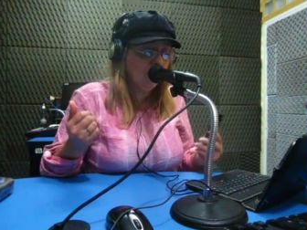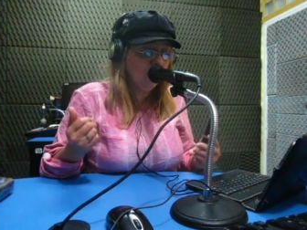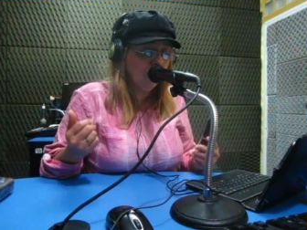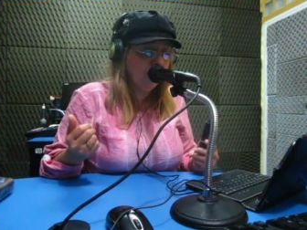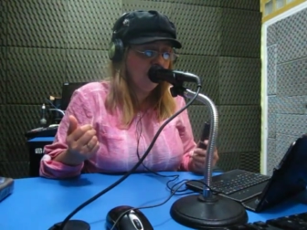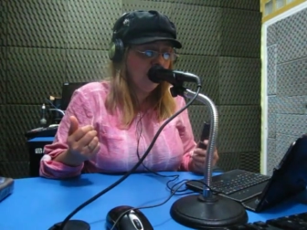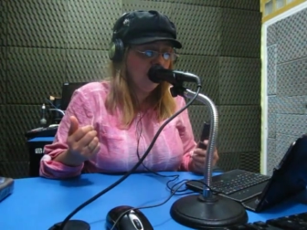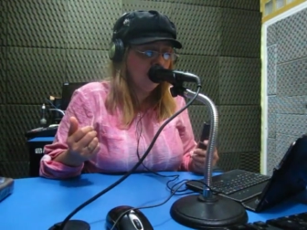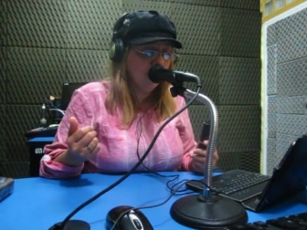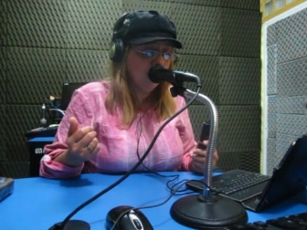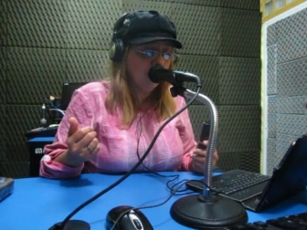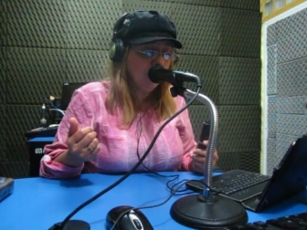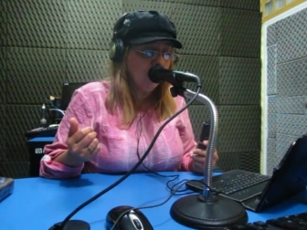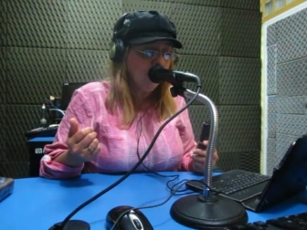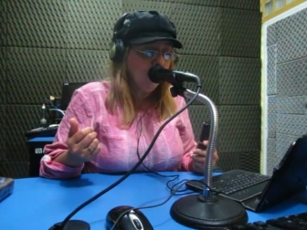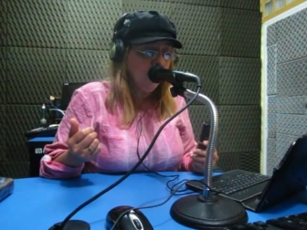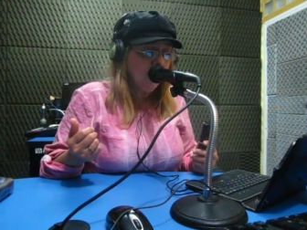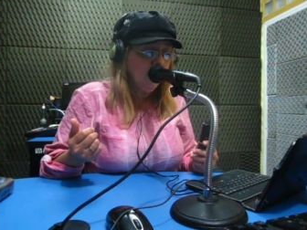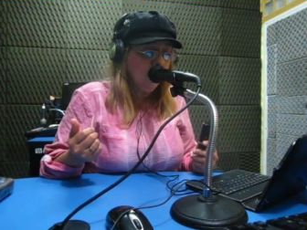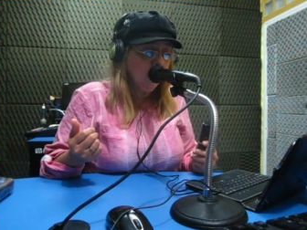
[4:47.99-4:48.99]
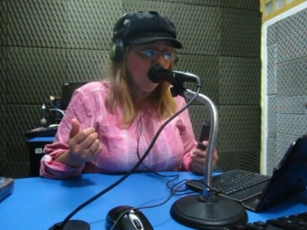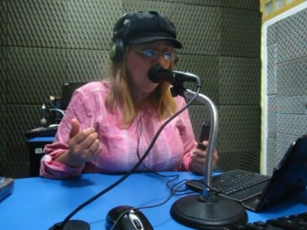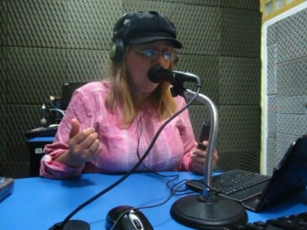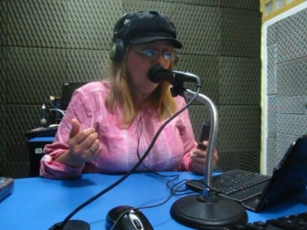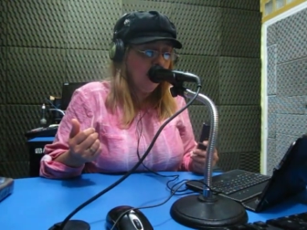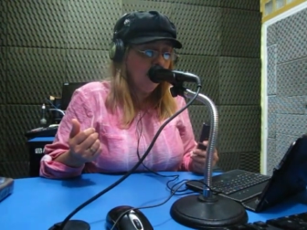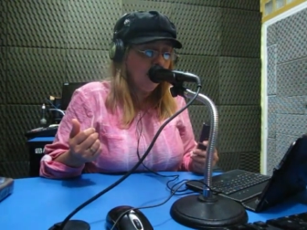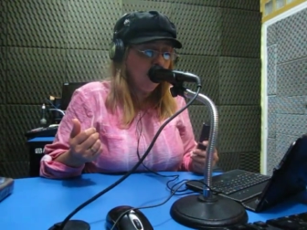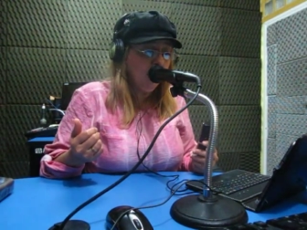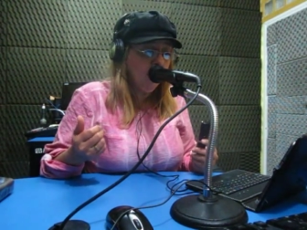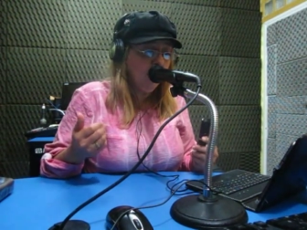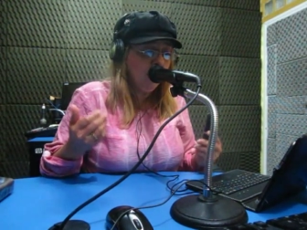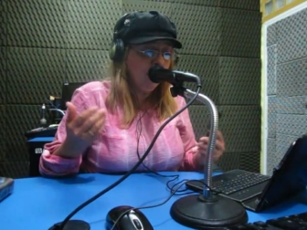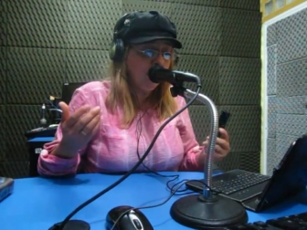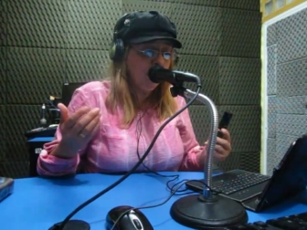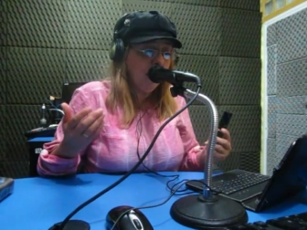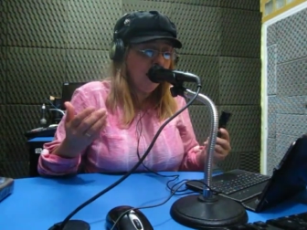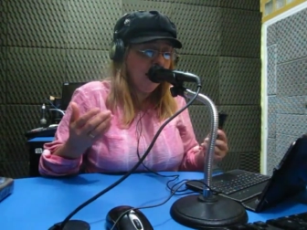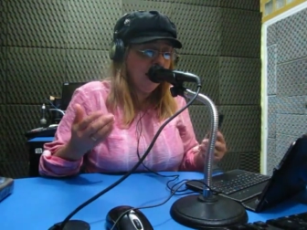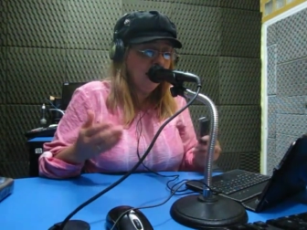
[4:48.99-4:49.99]
comigo é,
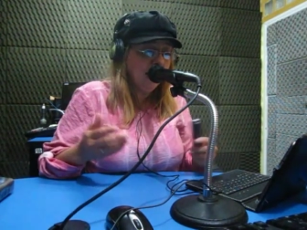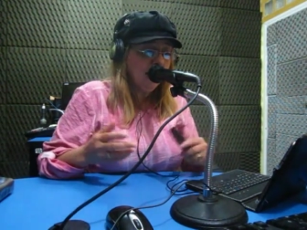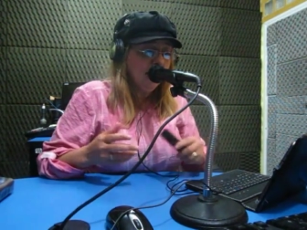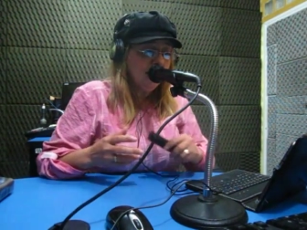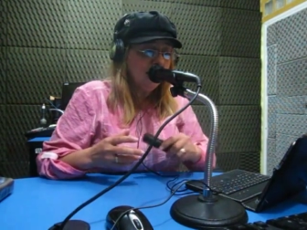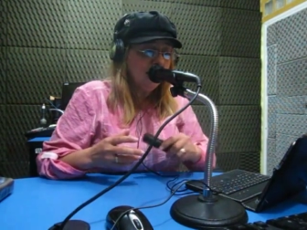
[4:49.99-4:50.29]
muito bem,